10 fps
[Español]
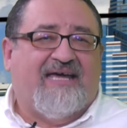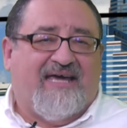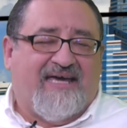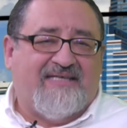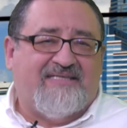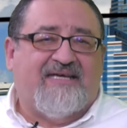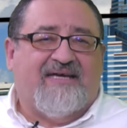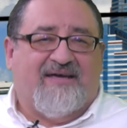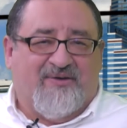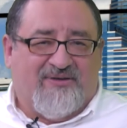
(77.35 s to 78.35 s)
AIDS
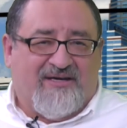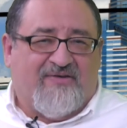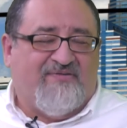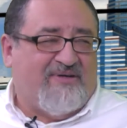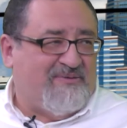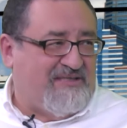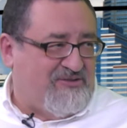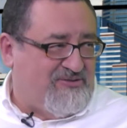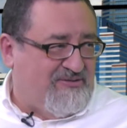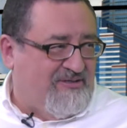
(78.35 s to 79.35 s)
Healthcare
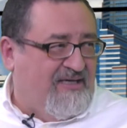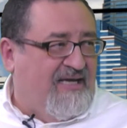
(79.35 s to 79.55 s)
Foundation.